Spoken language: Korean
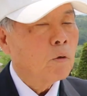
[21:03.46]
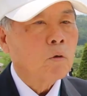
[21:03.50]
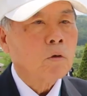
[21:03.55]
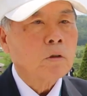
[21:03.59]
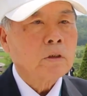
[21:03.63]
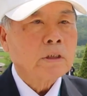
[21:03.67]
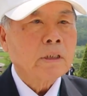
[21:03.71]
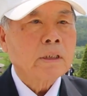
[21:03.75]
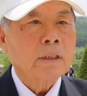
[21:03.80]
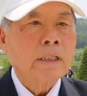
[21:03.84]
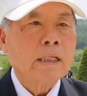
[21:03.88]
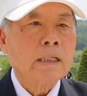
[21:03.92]

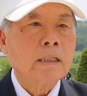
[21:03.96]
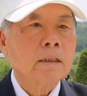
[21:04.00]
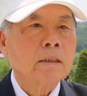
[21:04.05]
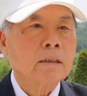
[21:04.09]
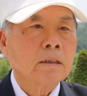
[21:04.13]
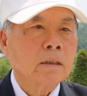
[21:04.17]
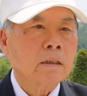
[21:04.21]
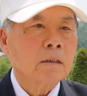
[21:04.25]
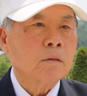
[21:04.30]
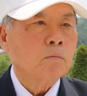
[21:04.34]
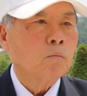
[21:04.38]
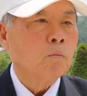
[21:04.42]
올 때
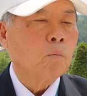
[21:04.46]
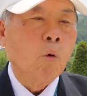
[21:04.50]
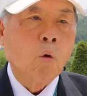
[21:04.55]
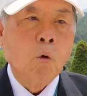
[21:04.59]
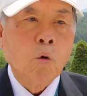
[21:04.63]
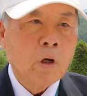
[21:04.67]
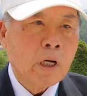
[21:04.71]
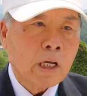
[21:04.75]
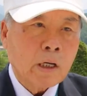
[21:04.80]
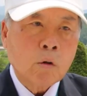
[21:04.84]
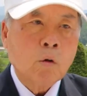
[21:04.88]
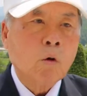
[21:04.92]
걔네들은
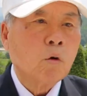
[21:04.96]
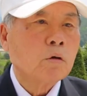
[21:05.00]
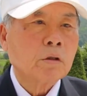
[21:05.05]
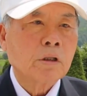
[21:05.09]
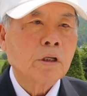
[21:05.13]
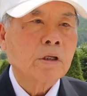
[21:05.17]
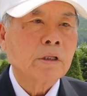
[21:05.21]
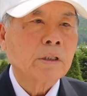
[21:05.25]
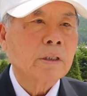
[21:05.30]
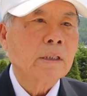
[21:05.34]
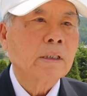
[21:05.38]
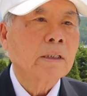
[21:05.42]
몰래
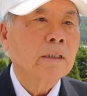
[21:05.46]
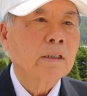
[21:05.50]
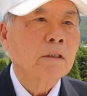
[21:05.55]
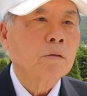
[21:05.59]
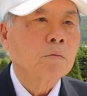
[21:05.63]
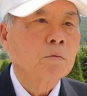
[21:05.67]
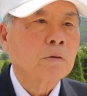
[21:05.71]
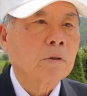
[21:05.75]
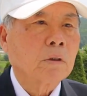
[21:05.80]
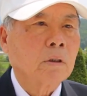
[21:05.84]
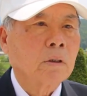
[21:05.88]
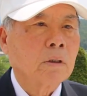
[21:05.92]
공격이라는 게
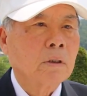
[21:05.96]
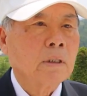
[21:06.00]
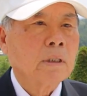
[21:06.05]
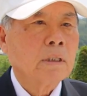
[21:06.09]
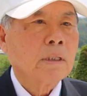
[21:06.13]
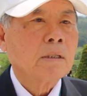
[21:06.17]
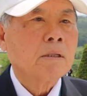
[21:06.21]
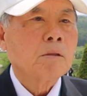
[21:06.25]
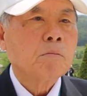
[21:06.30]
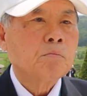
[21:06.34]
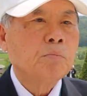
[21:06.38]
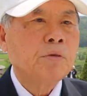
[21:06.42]
없어.
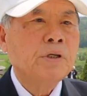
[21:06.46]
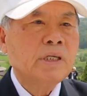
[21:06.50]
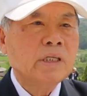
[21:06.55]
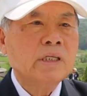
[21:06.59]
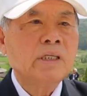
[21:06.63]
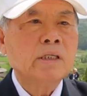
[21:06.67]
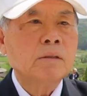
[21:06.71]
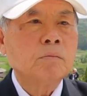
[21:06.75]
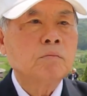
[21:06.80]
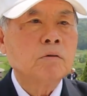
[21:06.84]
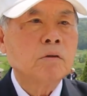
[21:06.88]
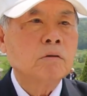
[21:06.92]

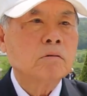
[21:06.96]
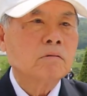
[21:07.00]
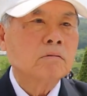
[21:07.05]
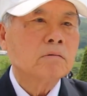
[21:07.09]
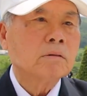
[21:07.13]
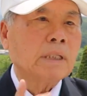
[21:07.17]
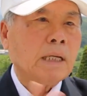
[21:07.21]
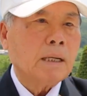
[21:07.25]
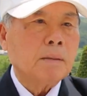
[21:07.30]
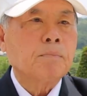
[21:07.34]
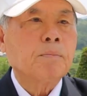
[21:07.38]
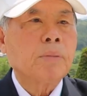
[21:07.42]
피리
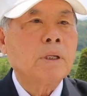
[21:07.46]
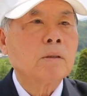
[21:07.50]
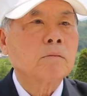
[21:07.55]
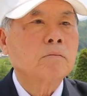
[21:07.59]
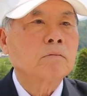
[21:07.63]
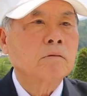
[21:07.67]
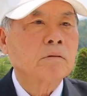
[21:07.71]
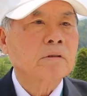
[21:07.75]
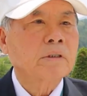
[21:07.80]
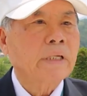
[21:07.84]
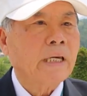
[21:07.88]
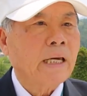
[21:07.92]
불고
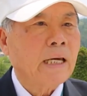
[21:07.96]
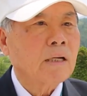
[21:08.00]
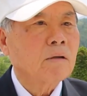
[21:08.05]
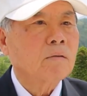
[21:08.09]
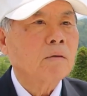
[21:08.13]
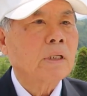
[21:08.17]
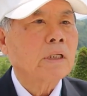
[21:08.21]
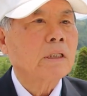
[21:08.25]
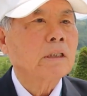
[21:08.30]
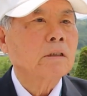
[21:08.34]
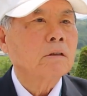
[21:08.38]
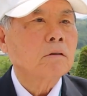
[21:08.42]
나팔고
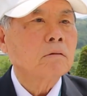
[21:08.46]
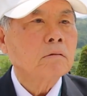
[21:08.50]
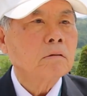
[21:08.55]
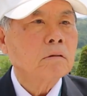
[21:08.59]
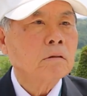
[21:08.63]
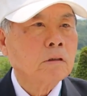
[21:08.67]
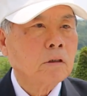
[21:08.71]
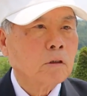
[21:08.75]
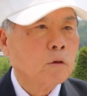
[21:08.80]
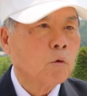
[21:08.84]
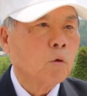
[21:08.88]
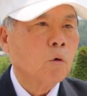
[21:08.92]
깽과래 치고
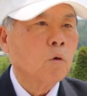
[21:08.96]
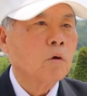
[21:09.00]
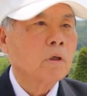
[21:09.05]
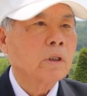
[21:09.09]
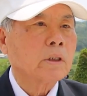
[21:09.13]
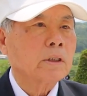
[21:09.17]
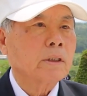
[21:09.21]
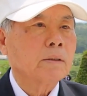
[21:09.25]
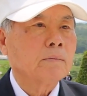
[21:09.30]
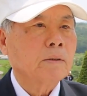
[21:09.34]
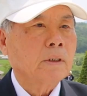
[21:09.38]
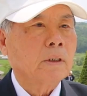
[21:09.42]
그러고
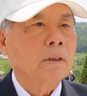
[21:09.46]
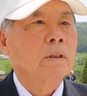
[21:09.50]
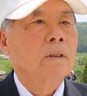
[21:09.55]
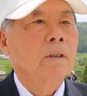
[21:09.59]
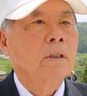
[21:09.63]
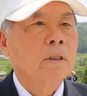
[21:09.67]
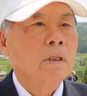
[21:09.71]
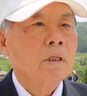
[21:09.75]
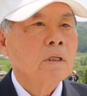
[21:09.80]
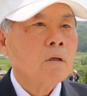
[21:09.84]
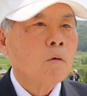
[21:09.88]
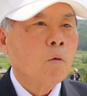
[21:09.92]
오기 때문에
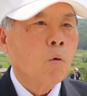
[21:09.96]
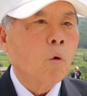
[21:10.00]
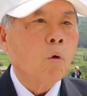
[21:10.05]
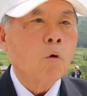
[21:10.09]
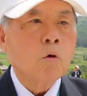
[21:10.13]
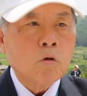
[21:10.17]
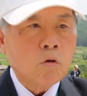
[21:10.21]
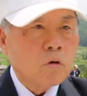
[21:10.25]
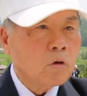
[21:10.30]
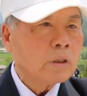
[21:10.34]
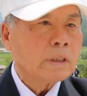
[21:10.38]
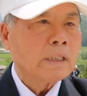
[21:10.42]

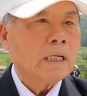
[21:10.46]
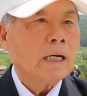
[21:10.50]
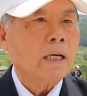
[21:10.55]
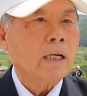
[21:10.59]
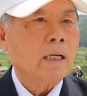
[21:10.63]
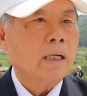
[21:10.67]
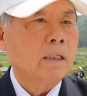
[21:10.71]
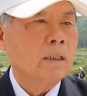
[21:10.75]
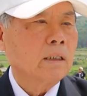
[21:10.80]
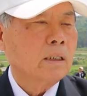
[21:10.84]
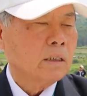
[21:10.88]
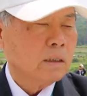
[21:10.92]
오는 거다
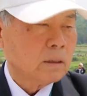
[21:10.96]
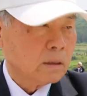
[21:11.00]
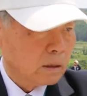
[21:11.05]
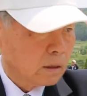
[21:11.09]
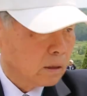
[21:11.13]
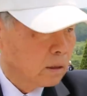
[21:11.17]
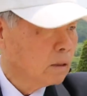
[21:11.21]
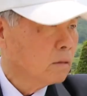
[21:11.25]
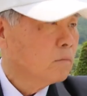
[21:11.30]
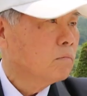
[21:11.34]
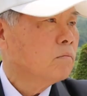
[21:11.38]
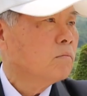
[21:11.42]
알아.
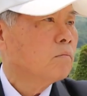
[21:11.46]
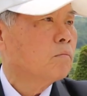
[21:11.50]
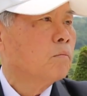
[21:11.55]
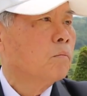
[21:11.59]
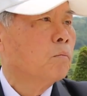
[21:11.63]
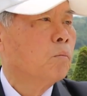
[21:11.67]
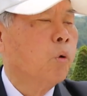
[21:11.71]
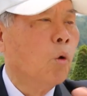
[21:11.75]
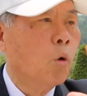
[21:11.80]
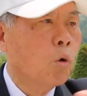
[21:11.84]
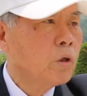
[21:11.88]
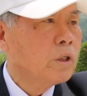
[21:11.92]
그럼
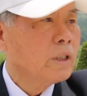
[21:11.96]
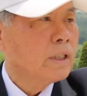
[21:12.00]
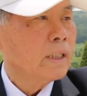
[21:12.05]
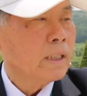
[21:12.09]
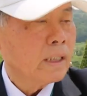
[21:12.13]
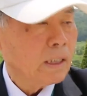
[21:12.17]
보이지